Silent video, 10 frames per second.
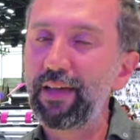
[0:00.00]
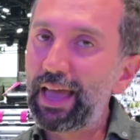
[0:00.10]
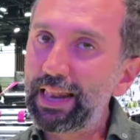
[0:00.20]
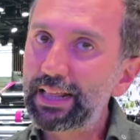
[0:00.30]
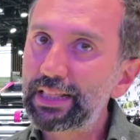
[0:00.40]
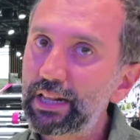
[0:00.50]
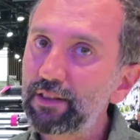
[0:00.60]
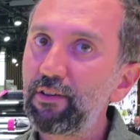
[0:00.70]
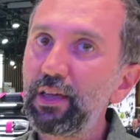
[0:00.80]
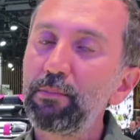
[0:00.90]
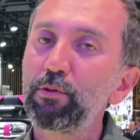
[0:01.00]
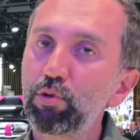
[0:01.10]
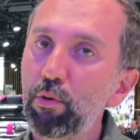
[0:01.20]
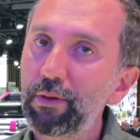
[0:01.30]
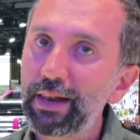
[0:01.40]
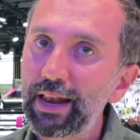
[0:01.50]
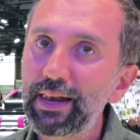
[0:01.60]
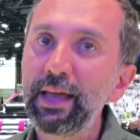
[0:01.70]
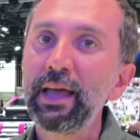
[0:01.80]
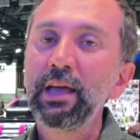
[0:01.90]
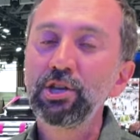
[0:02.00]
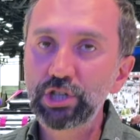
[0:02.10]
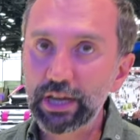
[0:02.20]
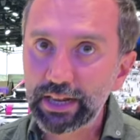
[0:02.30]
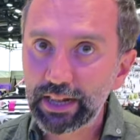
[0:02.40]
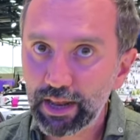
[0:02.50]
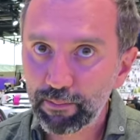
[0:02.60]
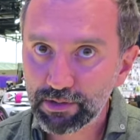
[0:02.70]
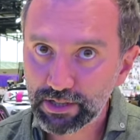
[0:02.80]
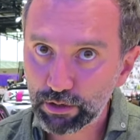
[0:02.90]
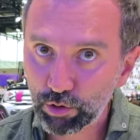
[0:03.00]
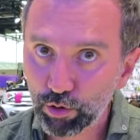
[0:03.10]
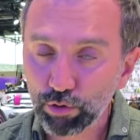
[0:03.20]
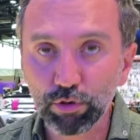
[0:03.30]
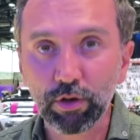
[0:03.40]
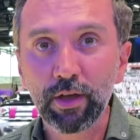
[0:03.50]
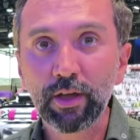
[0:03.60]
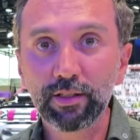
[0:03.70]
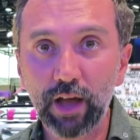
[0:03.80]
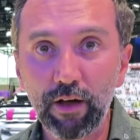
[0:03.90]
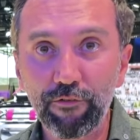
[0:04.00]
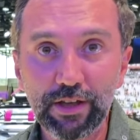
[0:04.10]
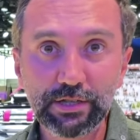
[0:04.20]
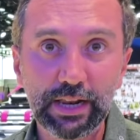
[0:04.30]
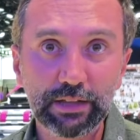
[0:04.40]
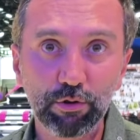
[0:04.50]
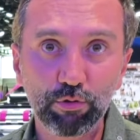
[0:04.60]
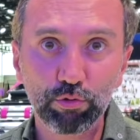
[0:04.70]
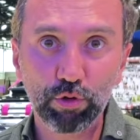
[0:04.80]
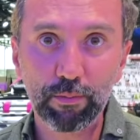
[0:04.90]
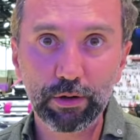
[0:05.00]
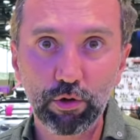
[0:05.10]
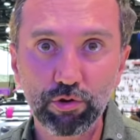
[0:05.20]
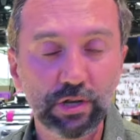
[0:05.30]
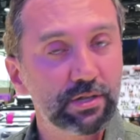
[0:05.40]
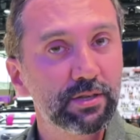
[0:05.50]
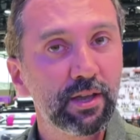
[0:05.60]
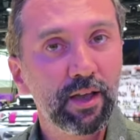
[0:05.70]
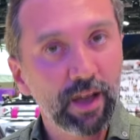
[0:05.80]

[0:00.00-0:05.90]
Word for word: ve elektrikli ve hibrit otomobillerle şekillenen bir sektör oldu. Daha fazla elektrikli otomobil göreceğiz.